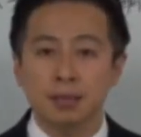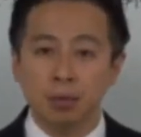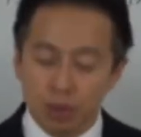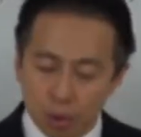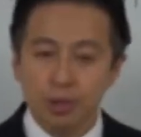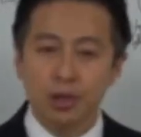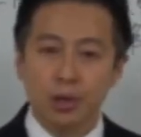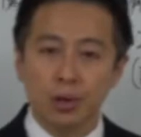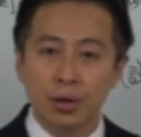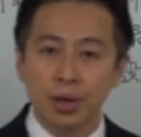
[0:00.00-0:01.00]
最も重
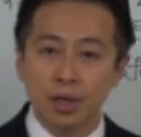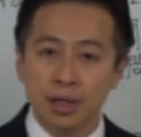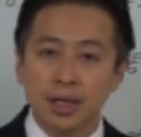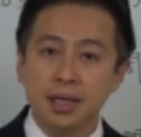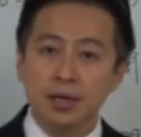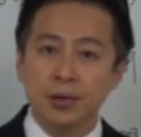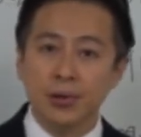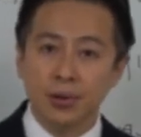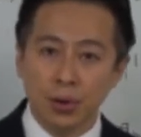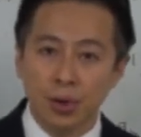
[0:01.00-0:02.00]
要なぜかと
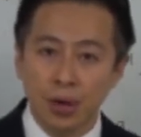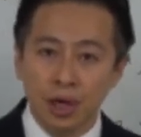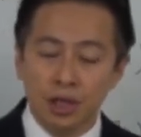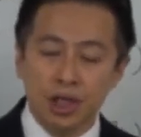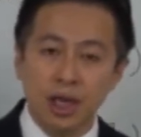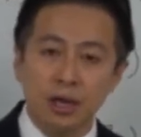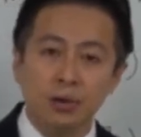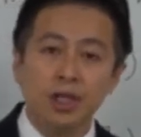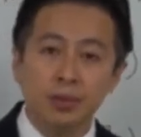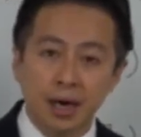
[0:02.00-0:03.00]
いうと事例
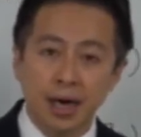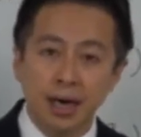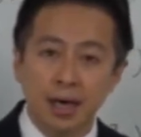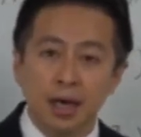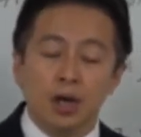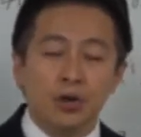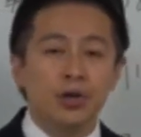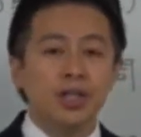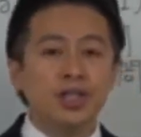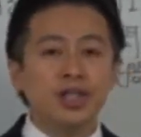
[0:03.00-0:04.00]
の1は
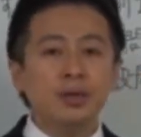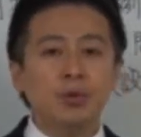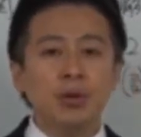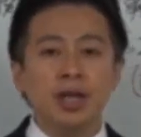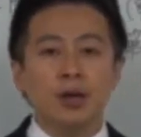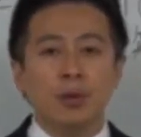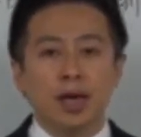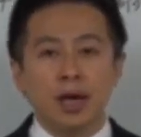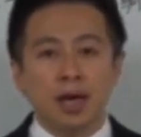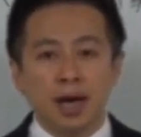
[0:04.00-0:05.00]
類推問題の
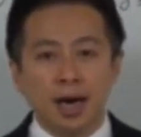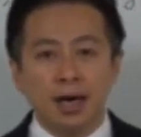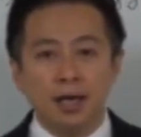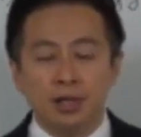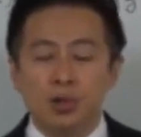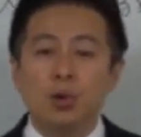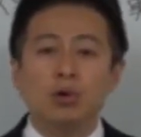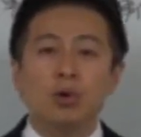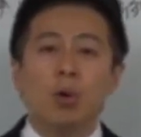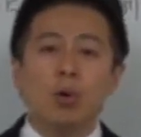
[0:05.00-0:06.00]
割合がすご
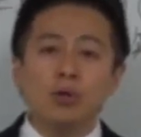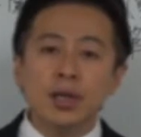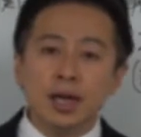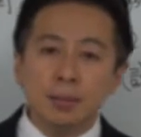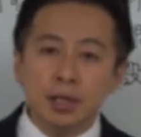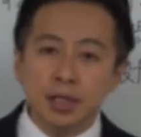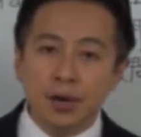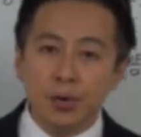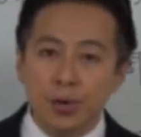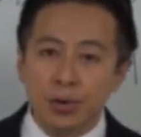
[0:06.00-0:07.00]
く多くなりました
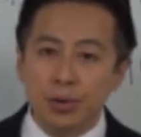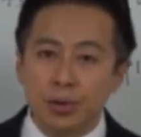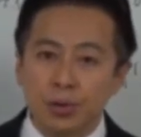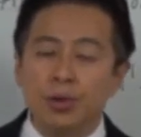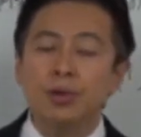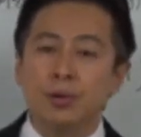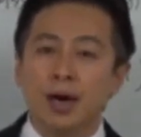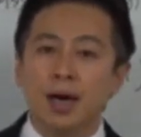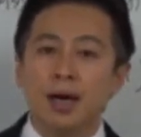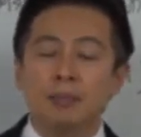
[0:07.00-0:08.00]
よというの
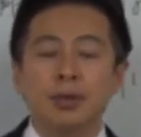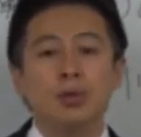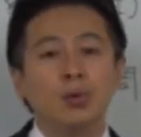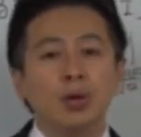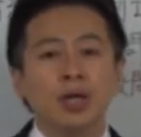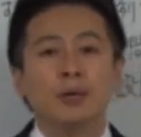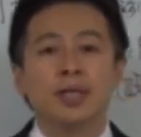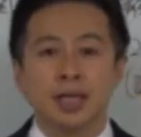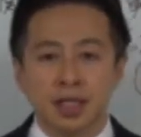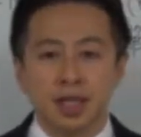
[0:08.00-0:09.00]
は、まあ、どこかで
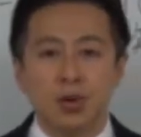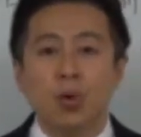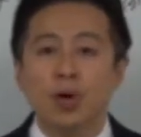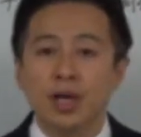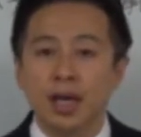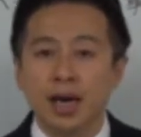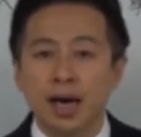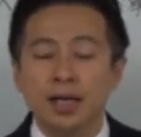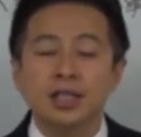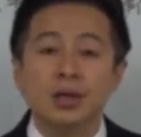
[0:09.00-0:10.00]
私講義で
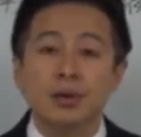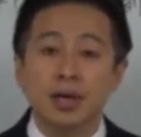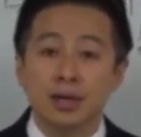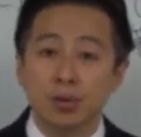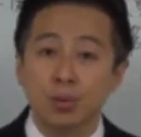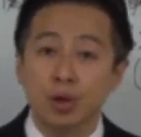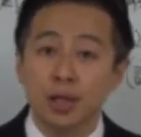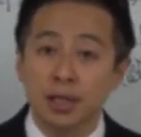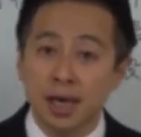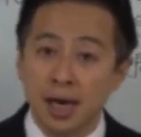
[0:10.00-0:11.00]
話してるかなと思うん
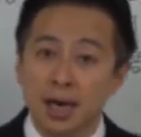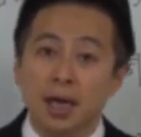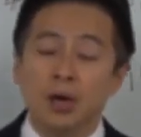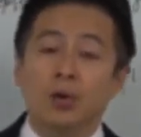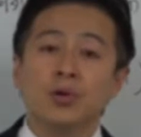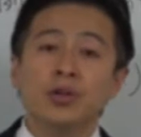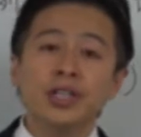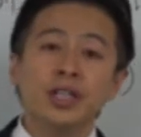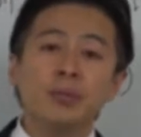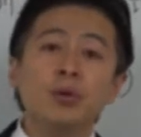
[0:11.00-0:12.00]
ですがこの類
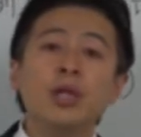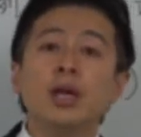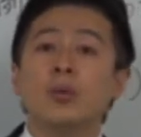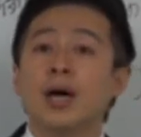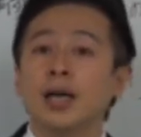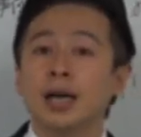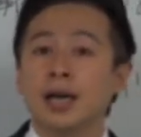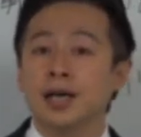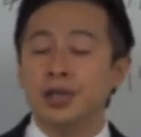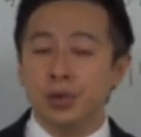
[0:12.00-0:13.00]
推問題の割合
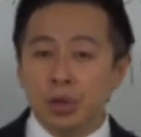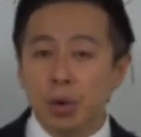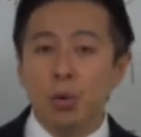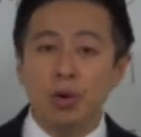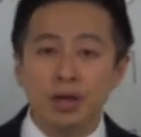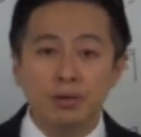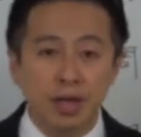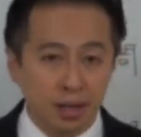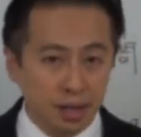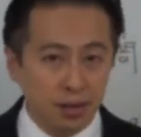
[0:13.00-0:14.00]
が非常に大きく
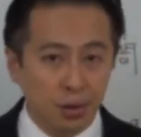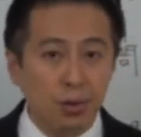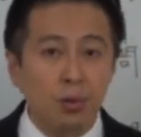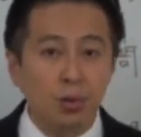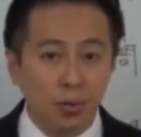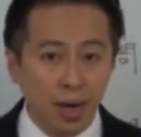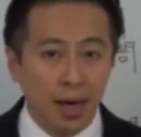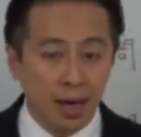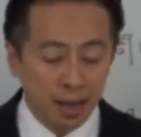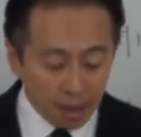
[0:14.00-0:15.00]
なったということ
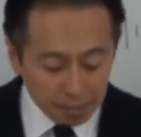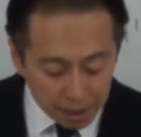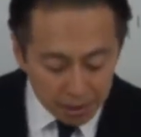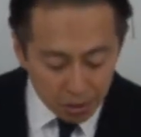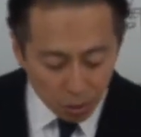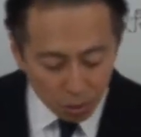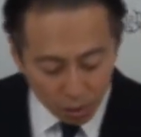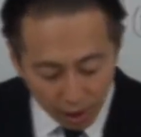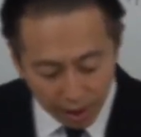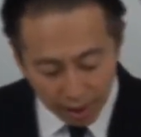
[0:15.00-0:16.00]
はまずこ
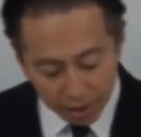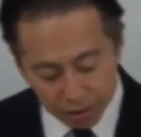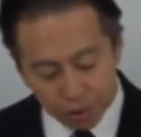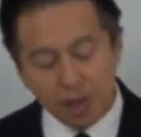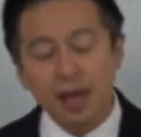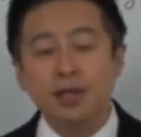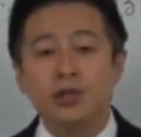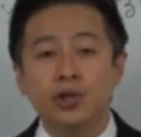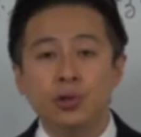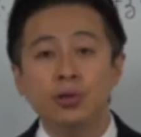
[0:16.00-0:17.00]
こで具体
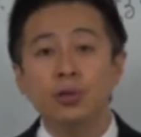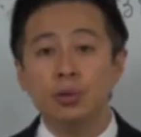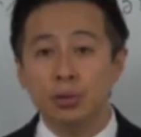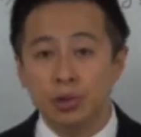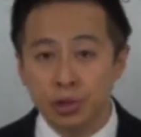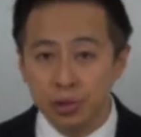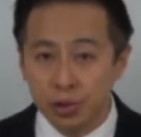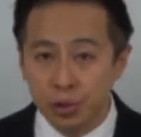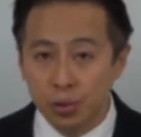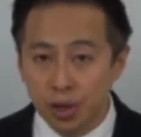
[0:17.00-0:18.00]
抽象の
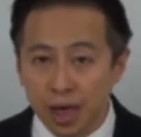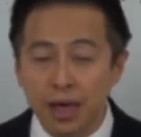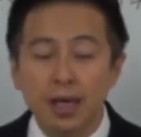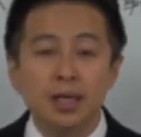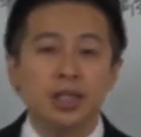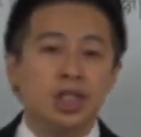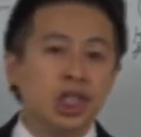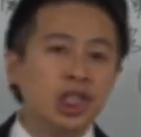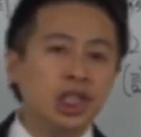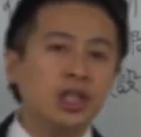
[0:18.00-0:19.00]
抽象で
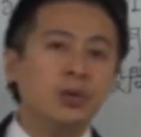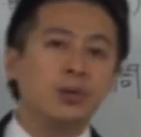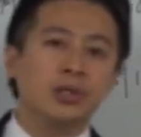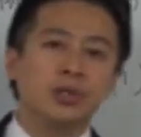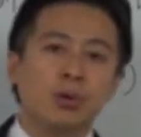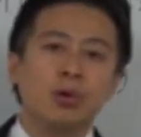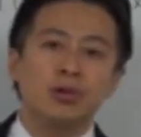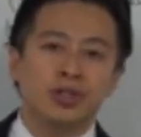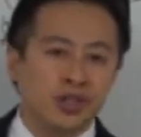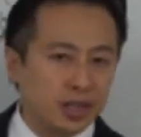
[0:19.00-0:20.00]
知識をすご
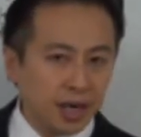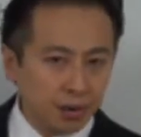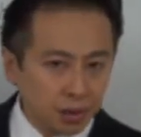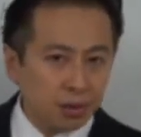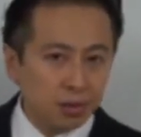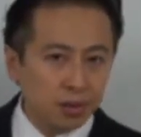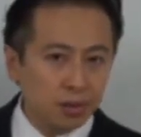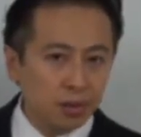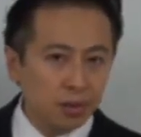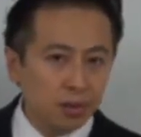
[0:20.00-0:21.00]
く使う
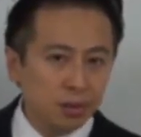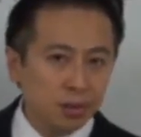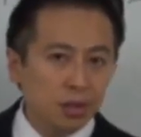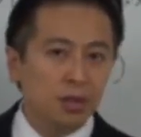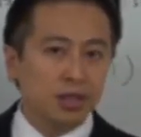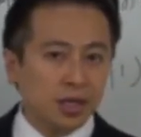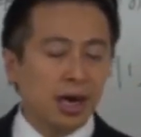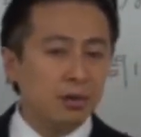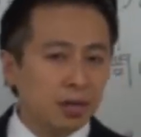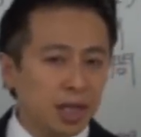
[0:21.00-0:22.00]

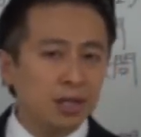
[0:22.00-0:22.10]
使う